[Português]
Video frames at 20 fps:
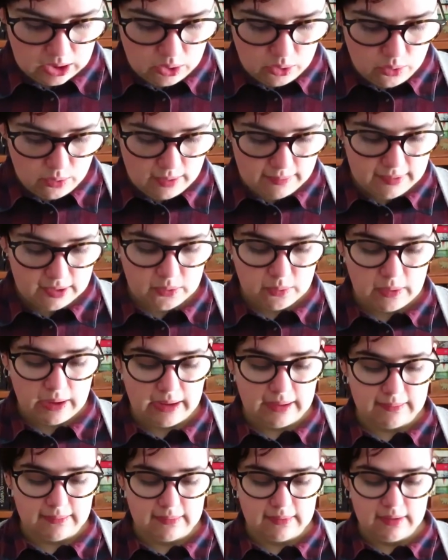eu
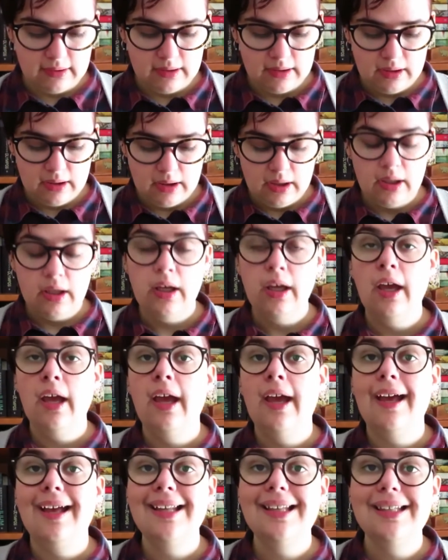habituei-me
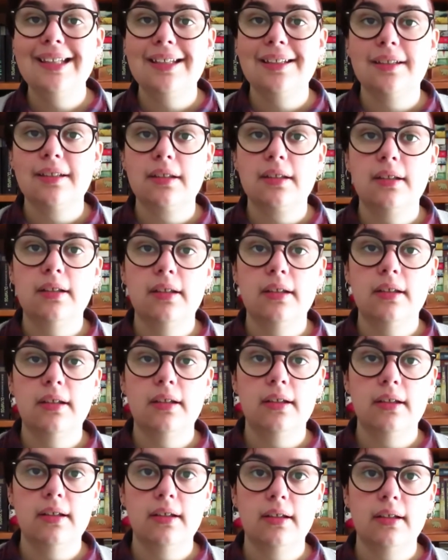a ler
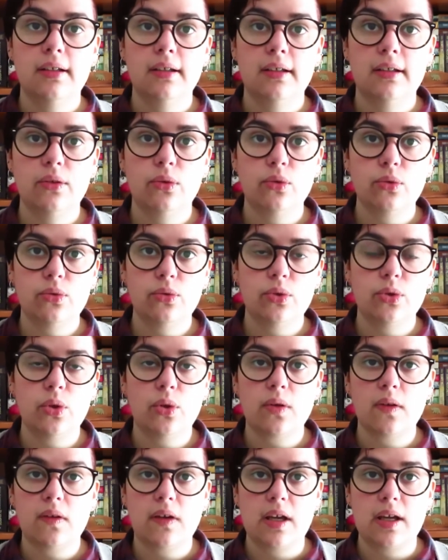O
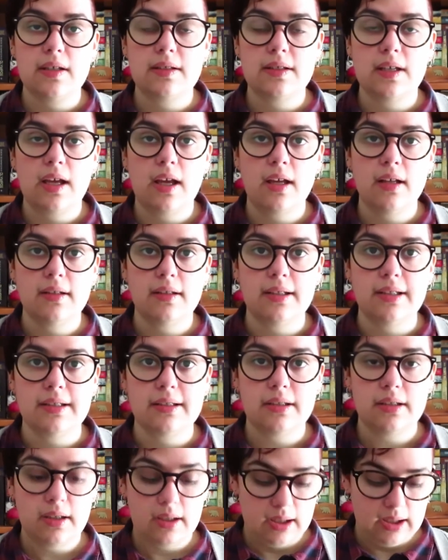Senhor dos Anéis em
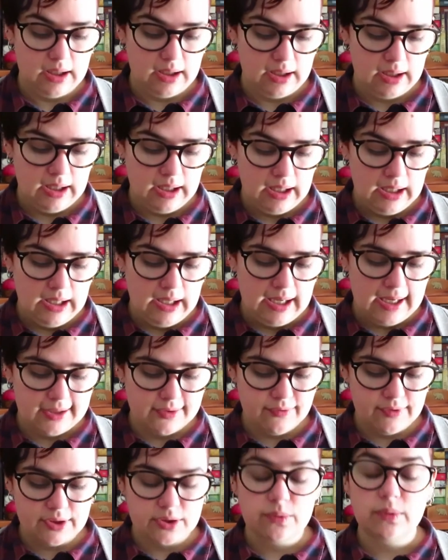inglês e
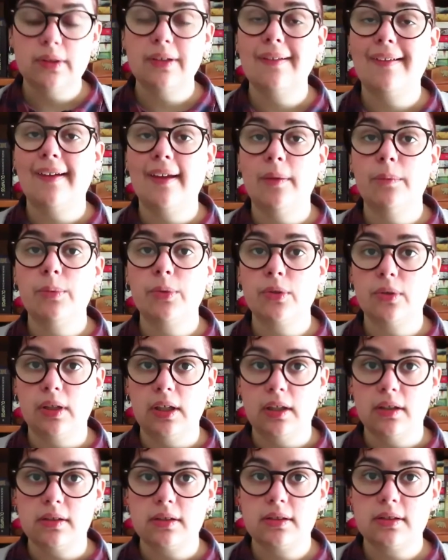às vezes quando leio em
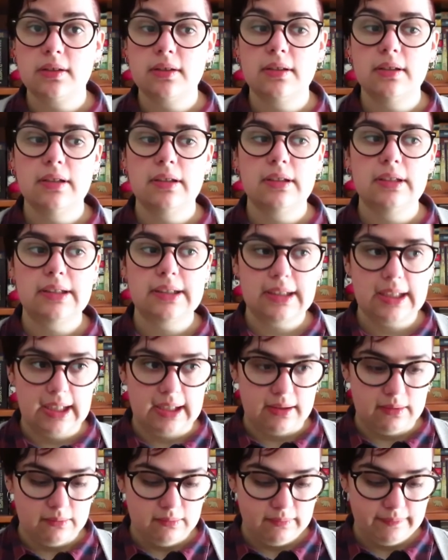português
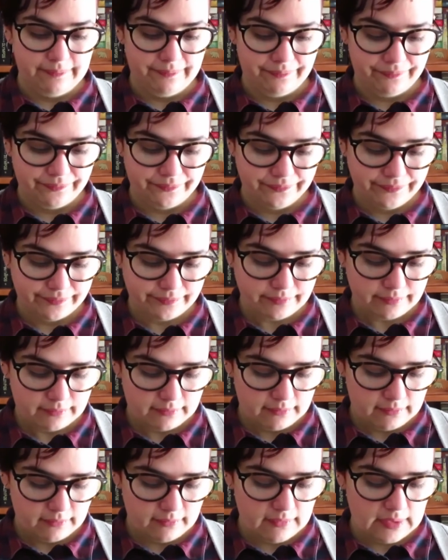estranho.
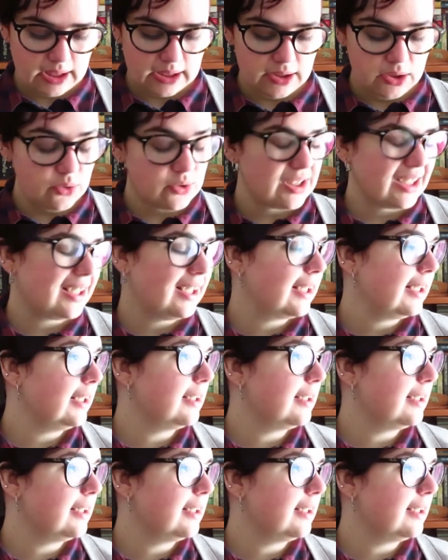E eu sei que